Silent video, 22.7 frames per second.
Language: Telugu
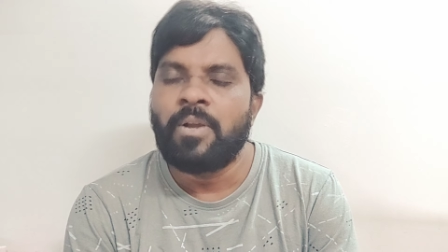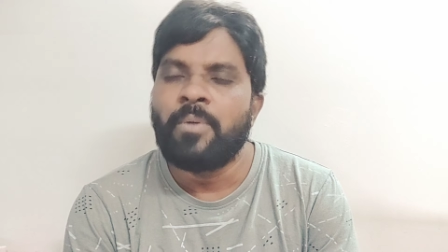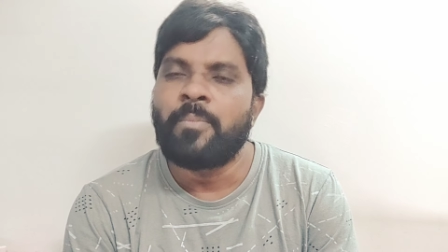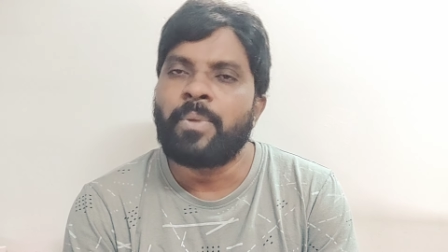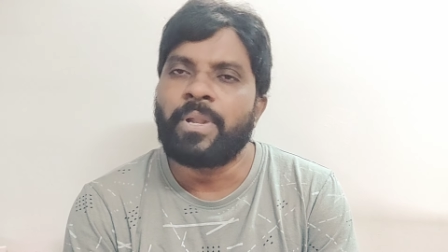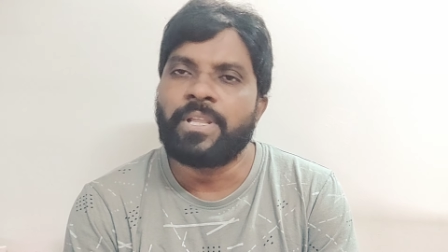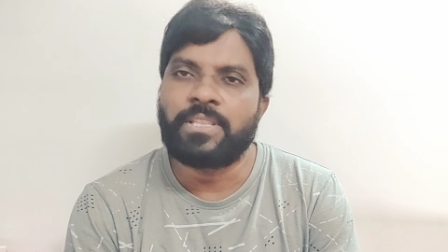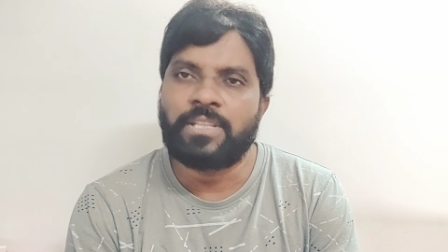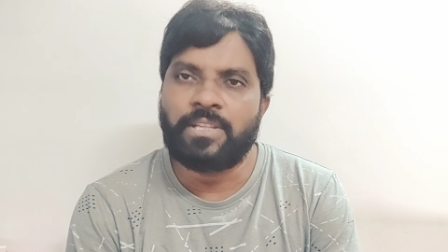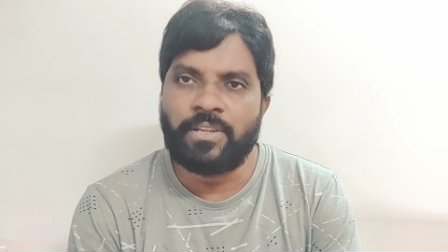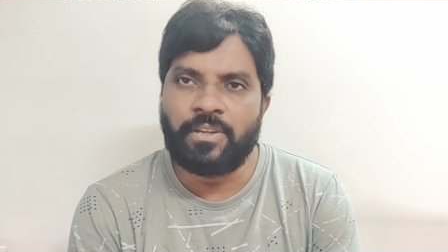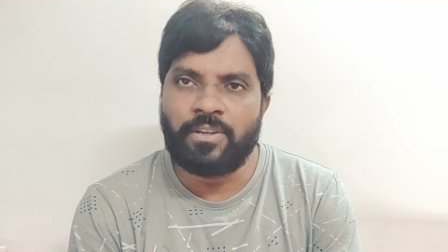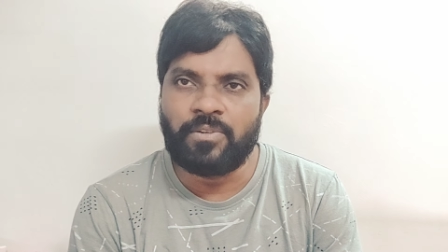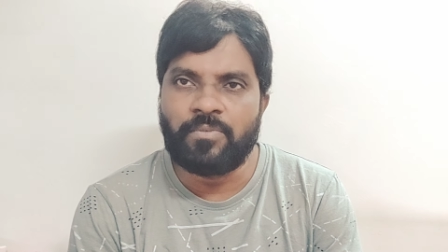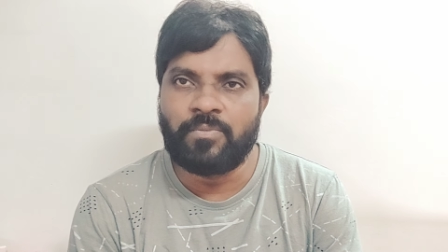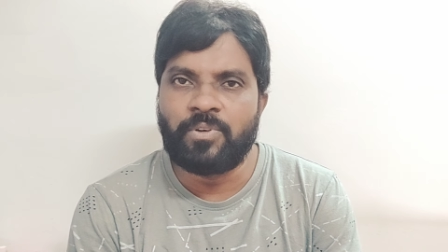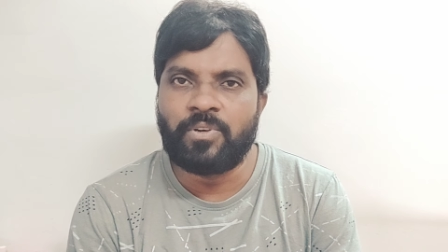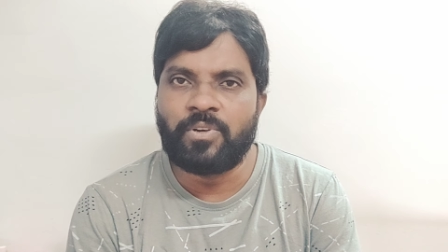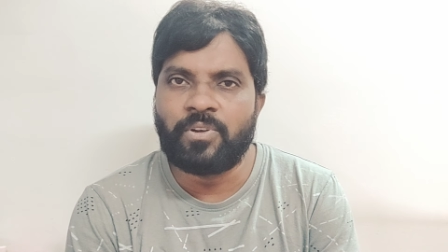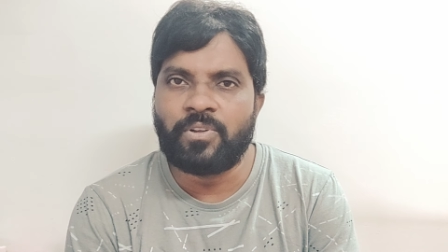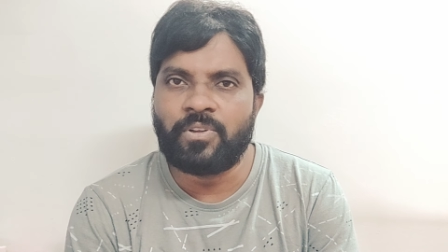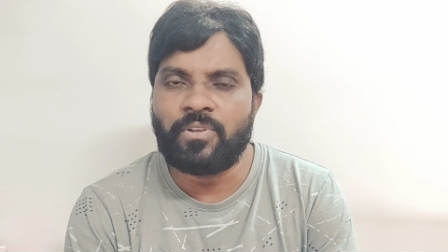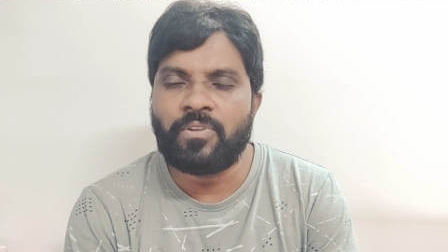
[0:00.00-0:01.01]
ప్రతి రెండు
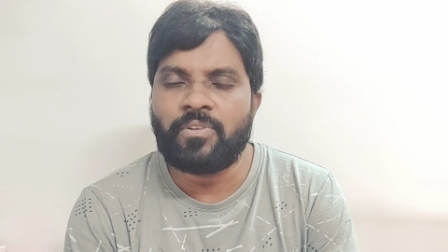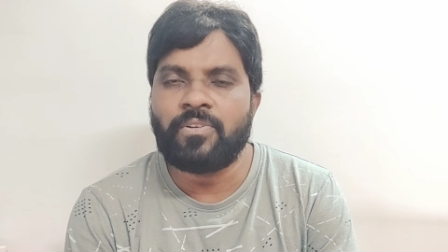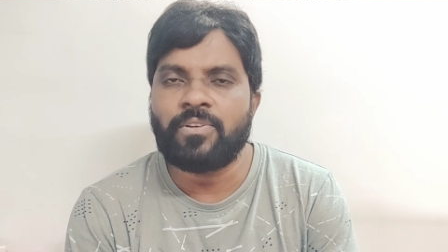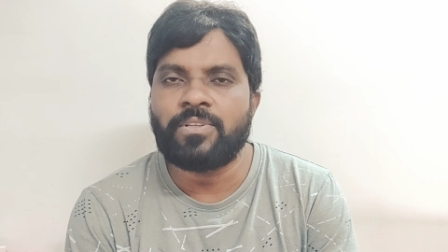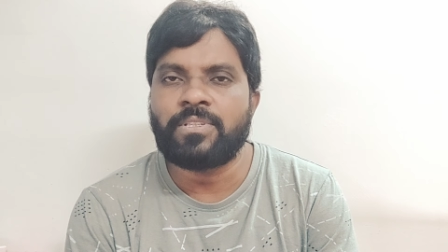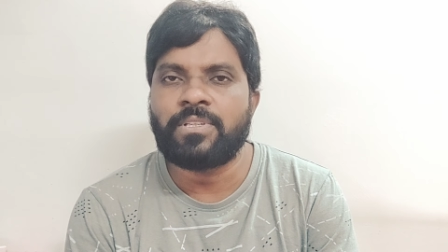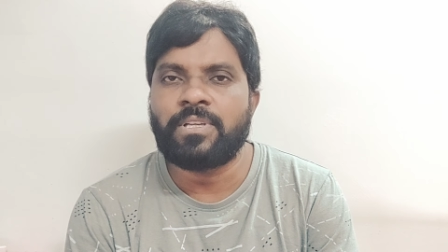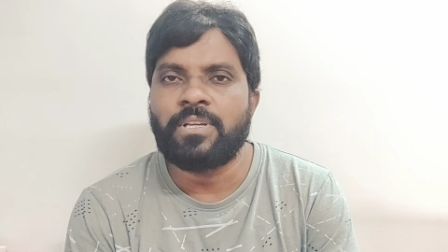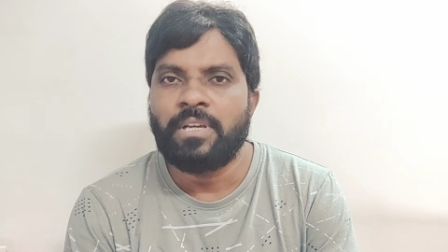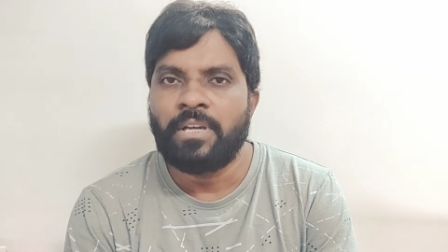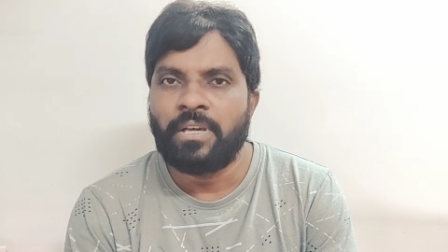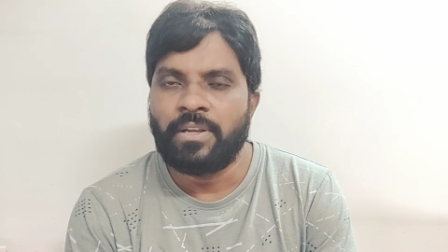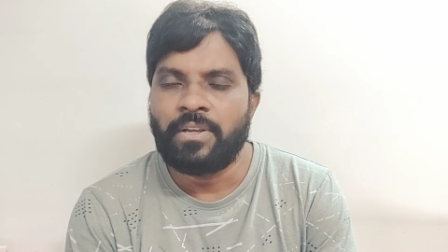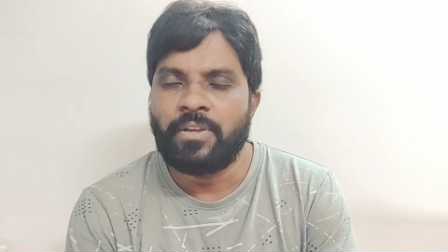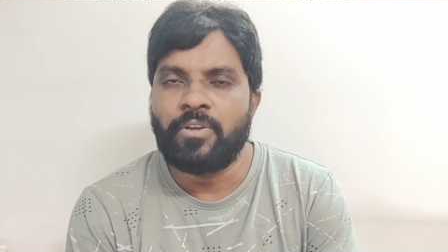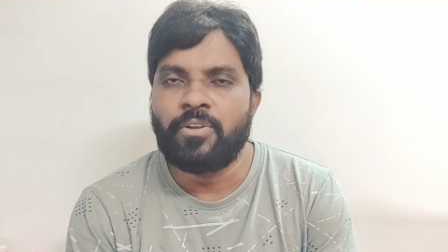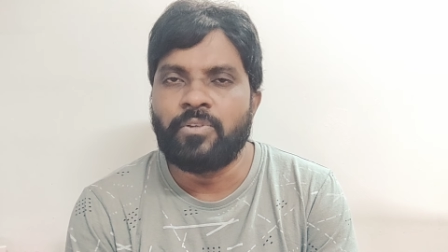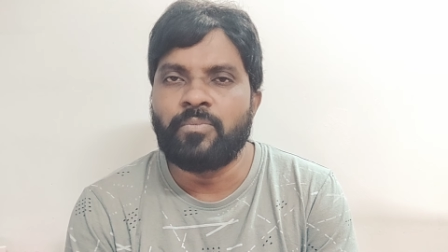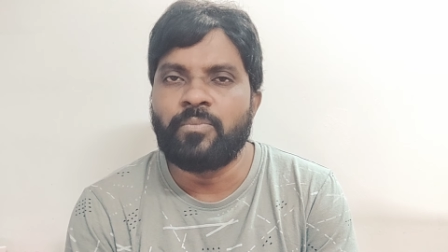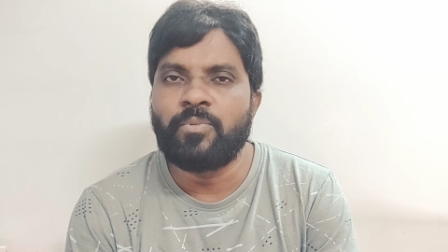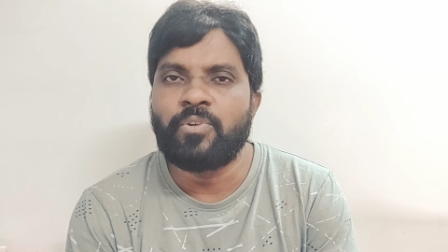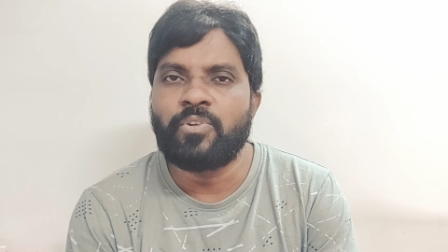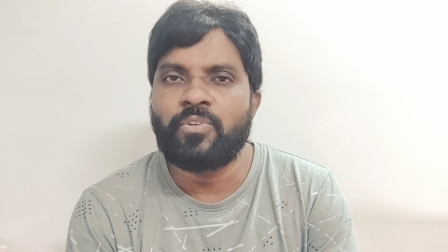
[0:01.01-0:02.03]
మూడు రోజుల కోసం
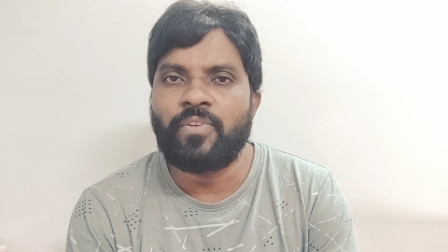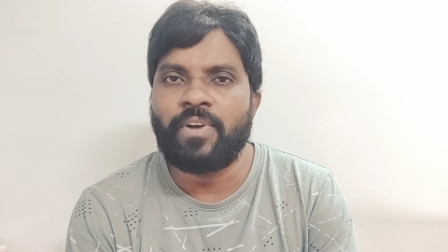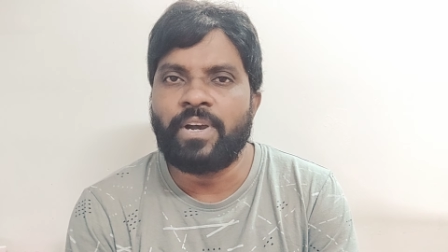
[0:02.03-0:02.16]
రెండు మూడు